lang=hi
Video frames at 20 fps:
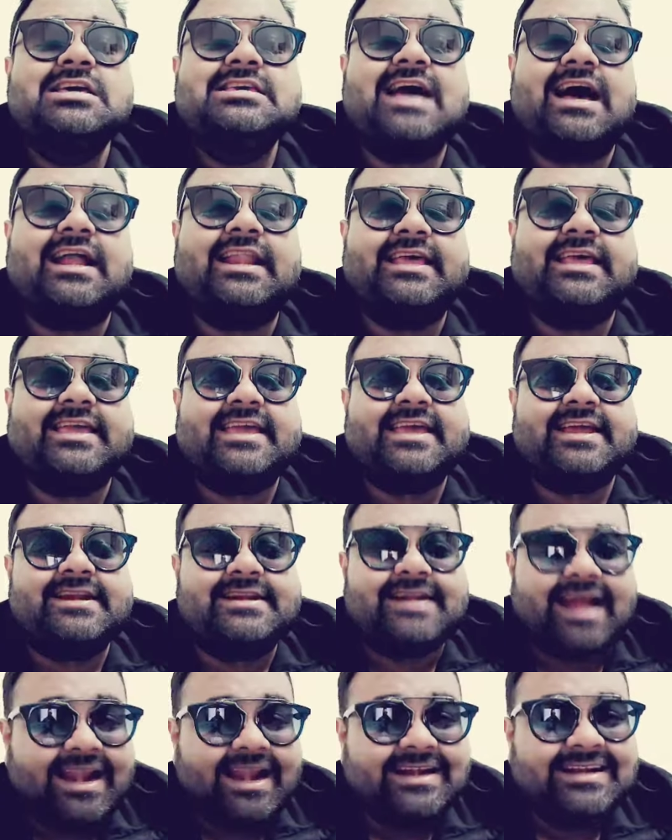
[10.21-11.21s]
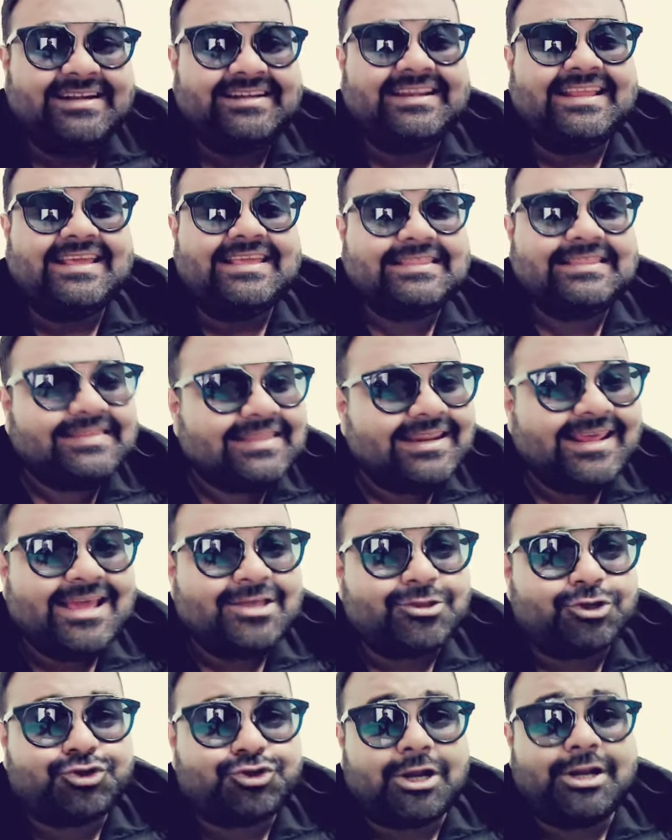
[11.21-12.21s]
यानी कि
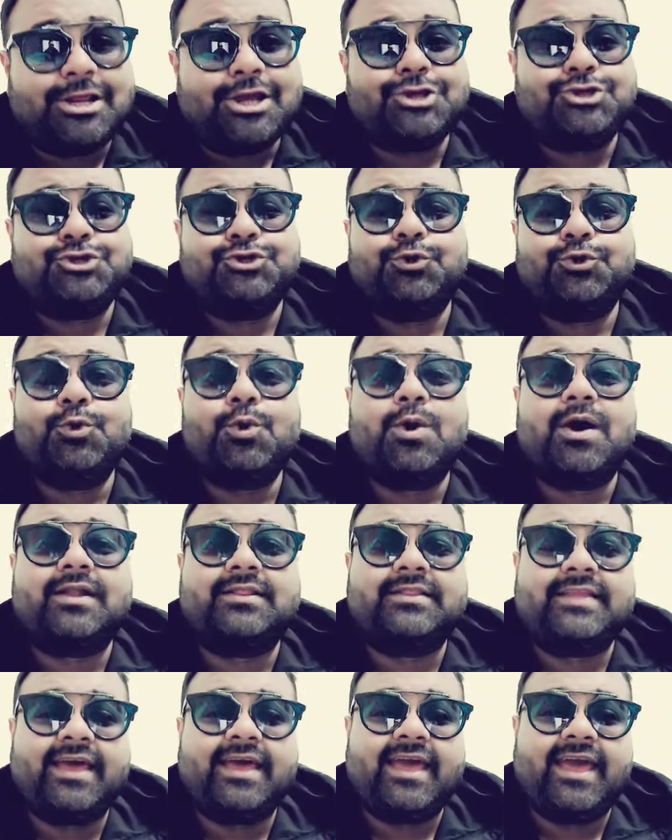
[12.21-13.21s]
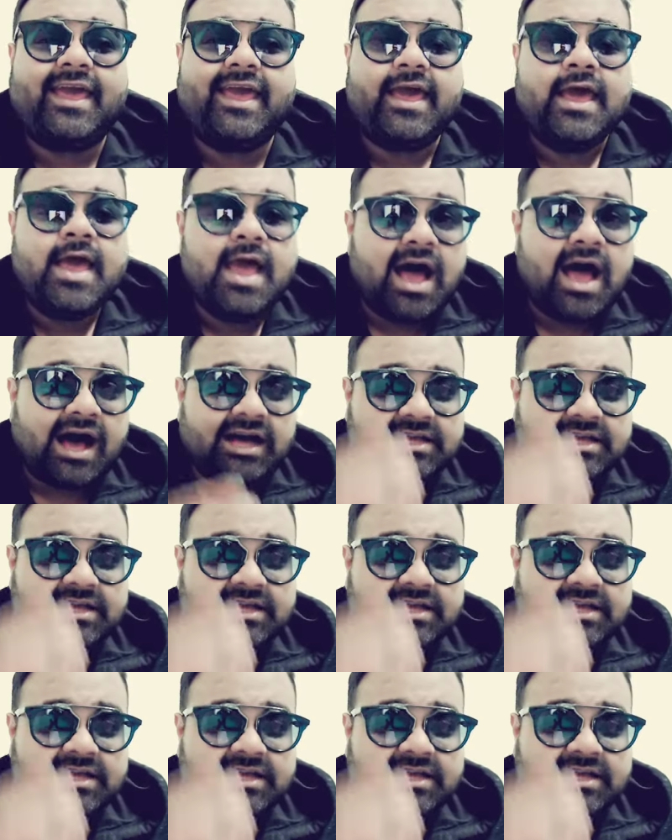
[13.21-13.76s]
93 तो चलिए शुरू करते हैं